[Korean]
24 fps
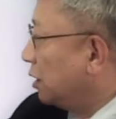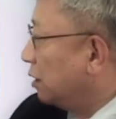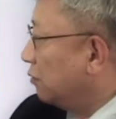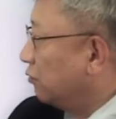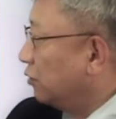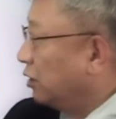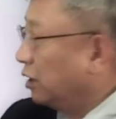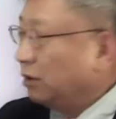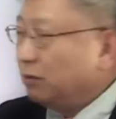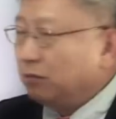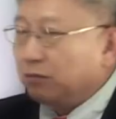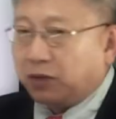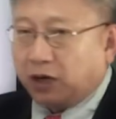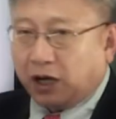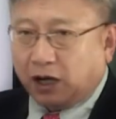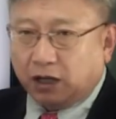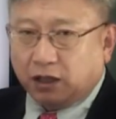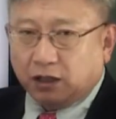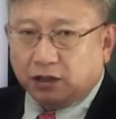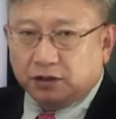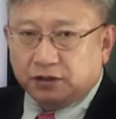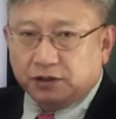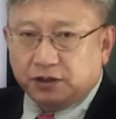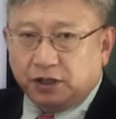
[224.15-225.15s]

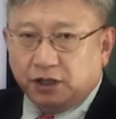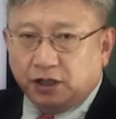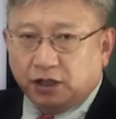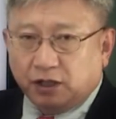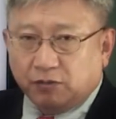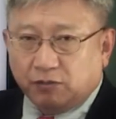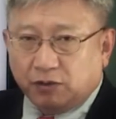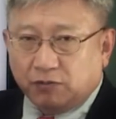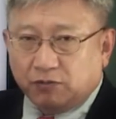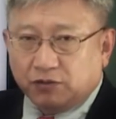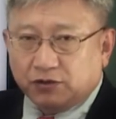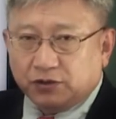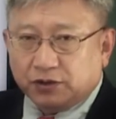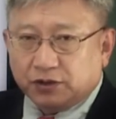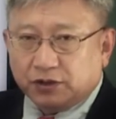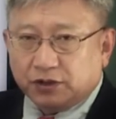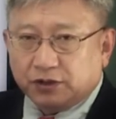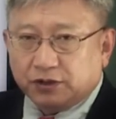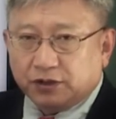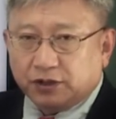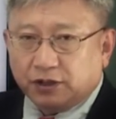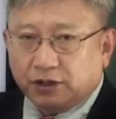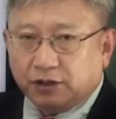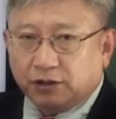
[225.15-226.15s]
왼팔 3개만
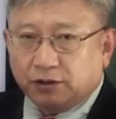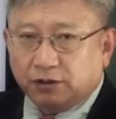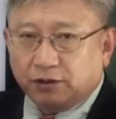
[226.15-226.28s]
붙였었어요.